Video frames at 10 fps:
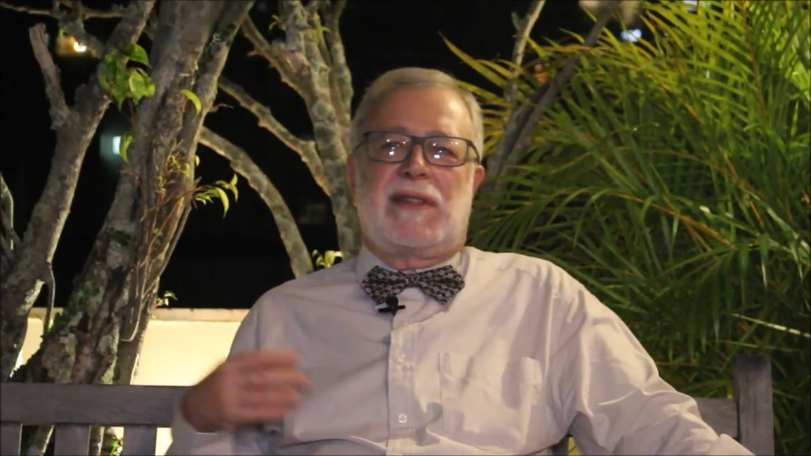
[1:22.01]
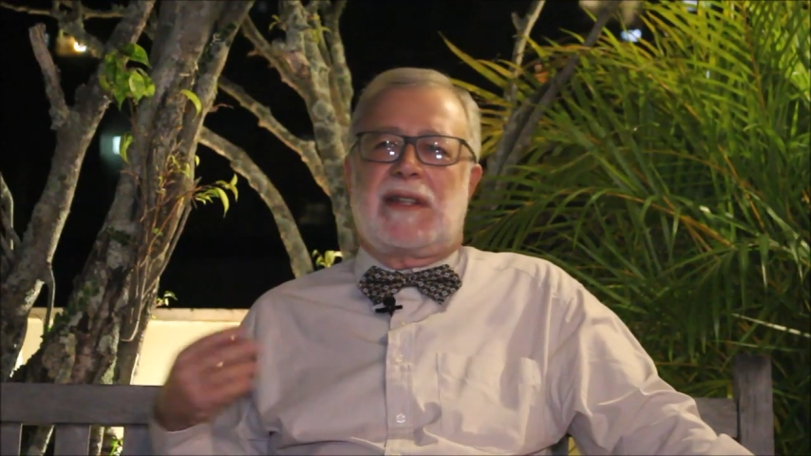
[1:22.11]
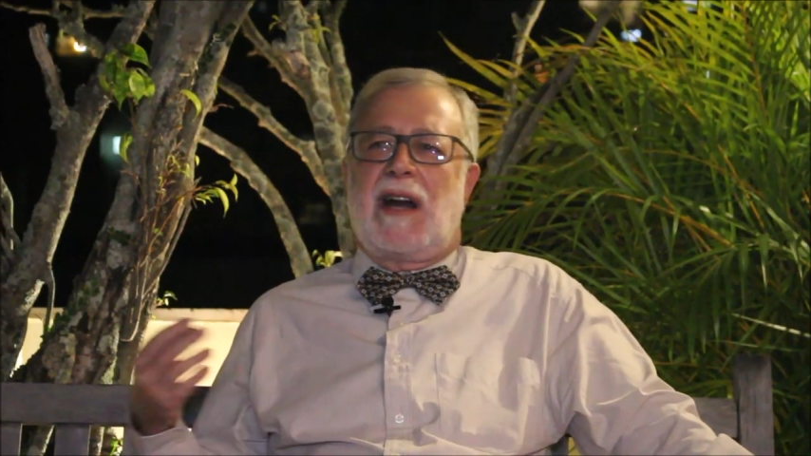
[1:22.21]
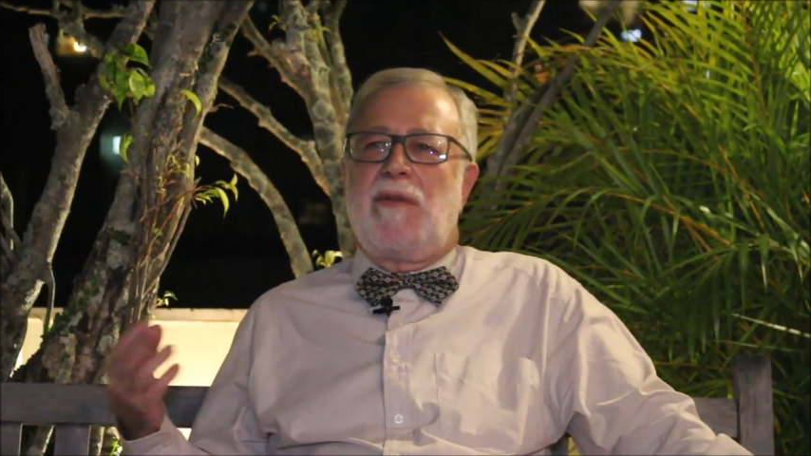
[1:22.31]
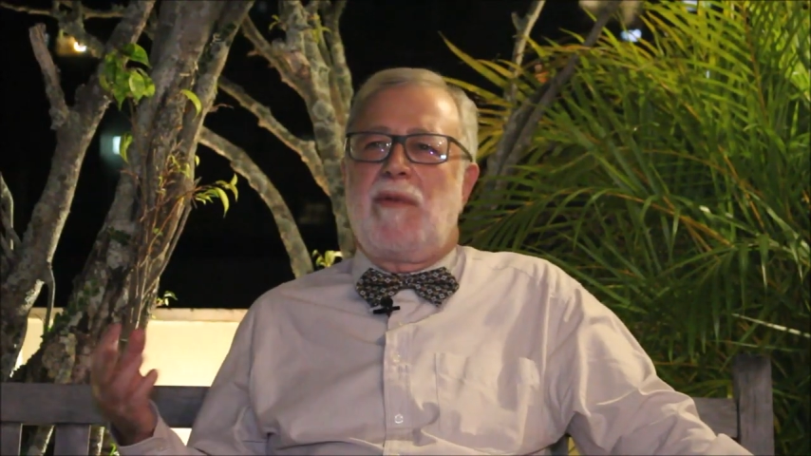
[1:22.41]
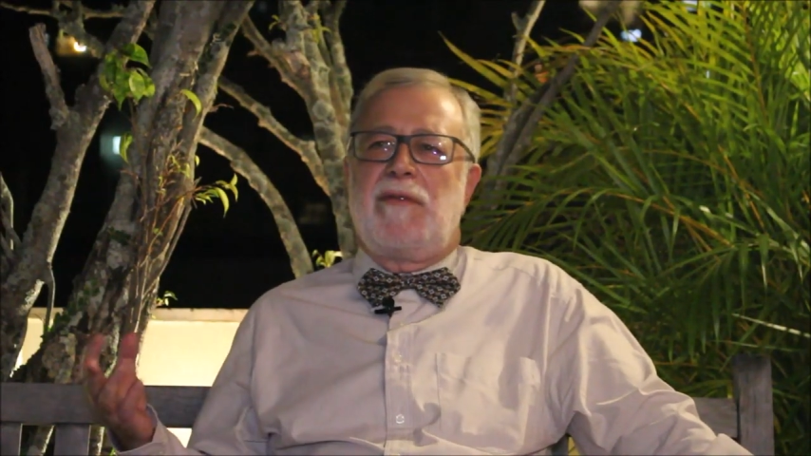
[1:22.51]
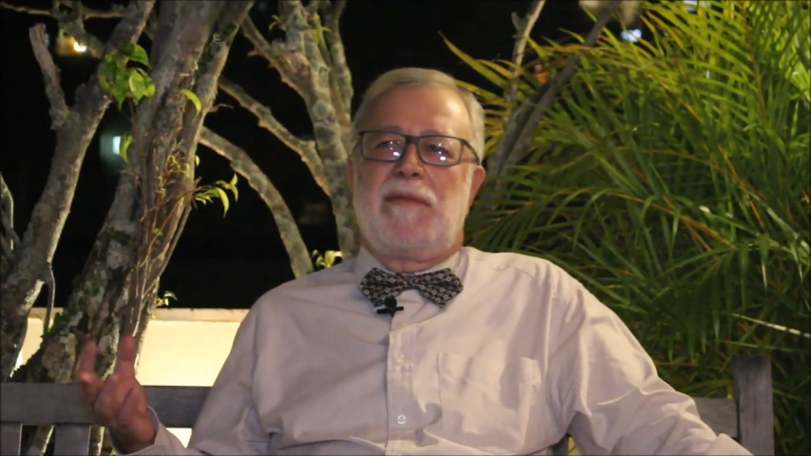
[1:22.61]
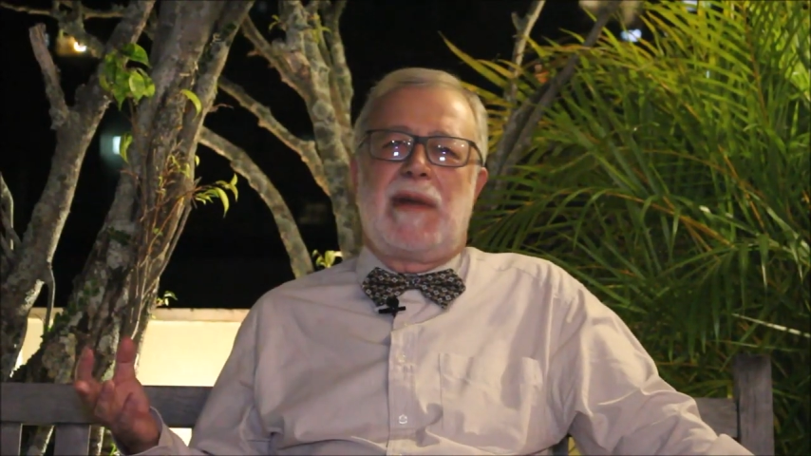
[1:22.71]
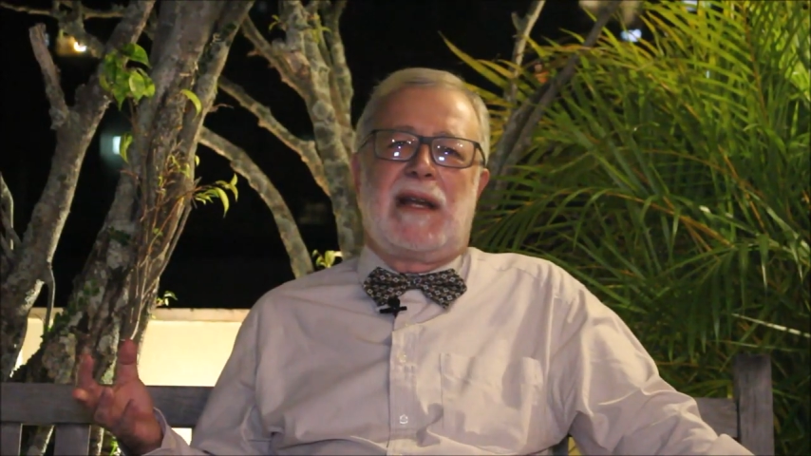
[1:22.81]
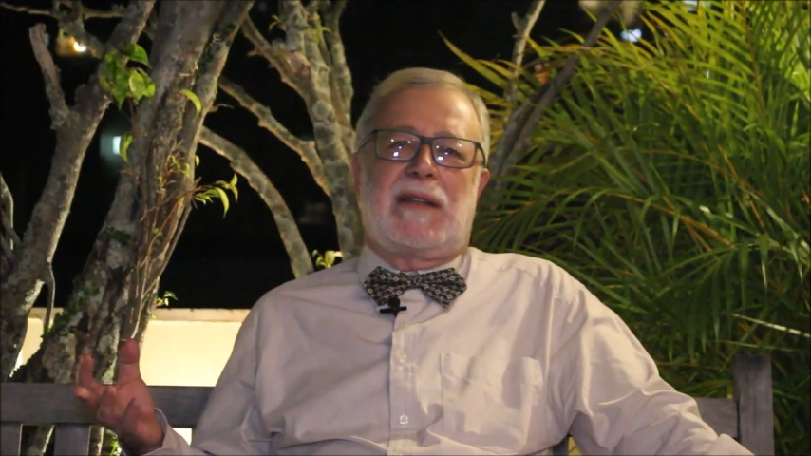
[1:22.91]
e tal,
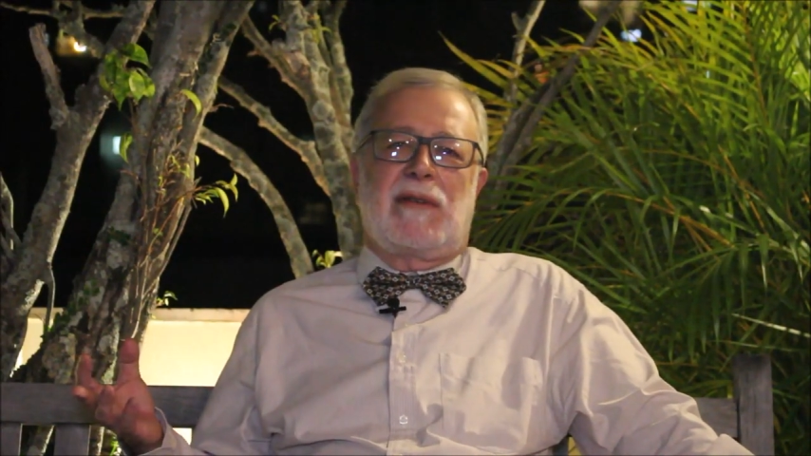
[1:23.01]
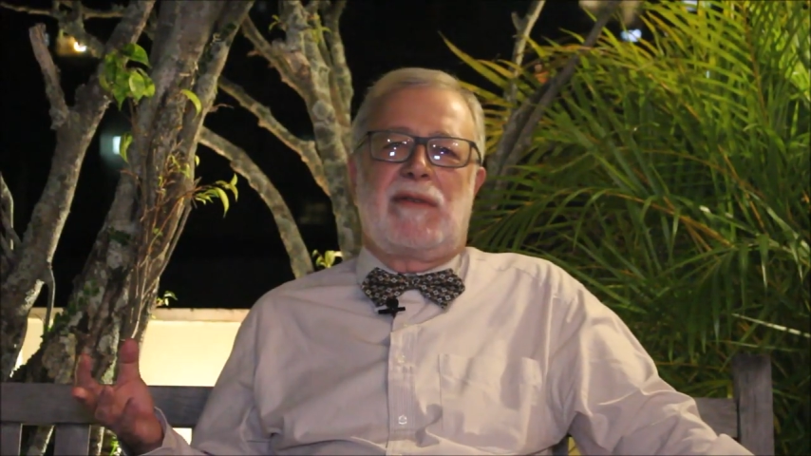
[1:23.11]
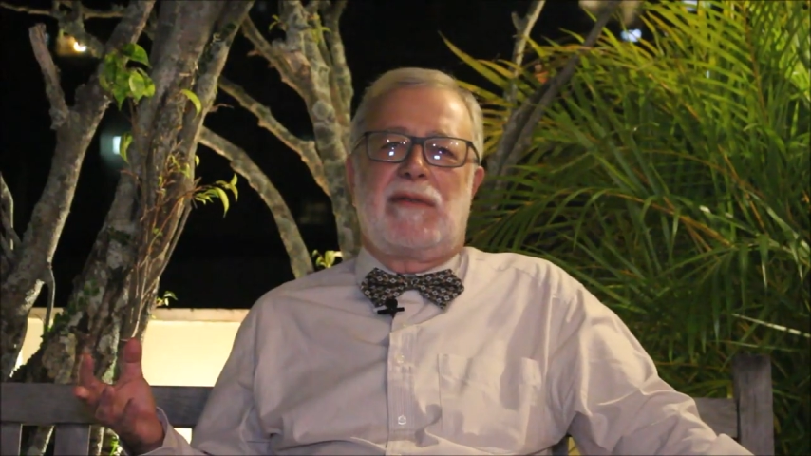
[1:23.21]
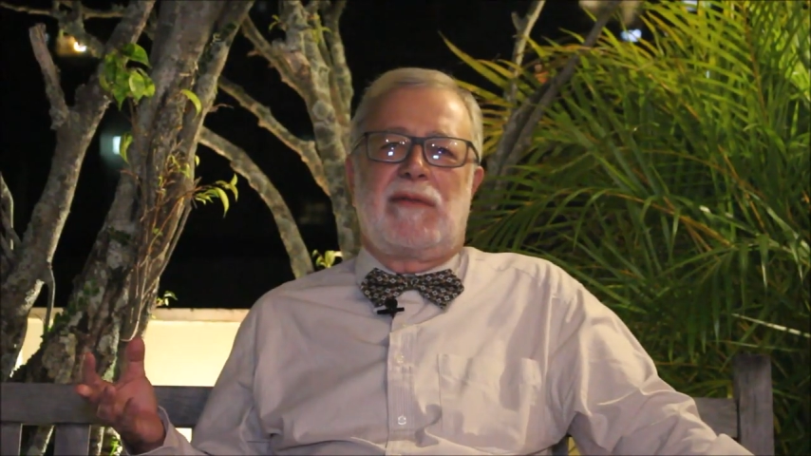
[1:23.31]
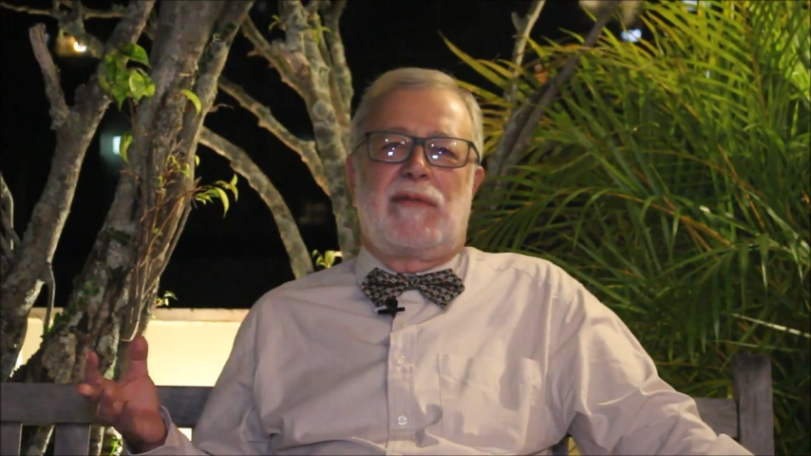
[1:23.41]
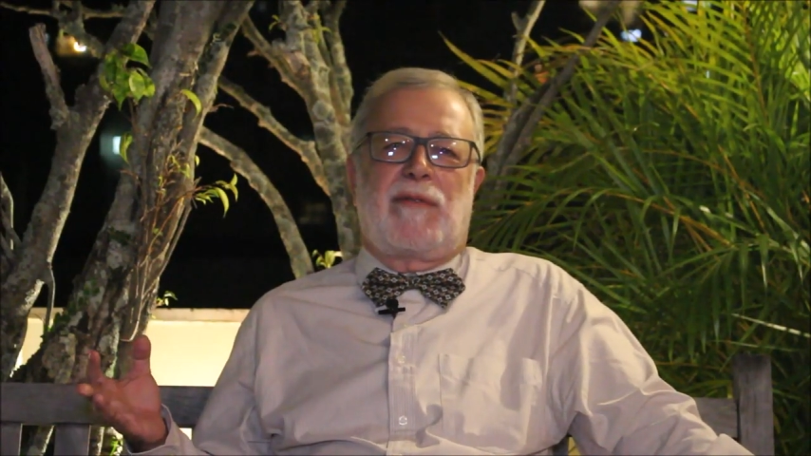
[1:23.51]
movimentam,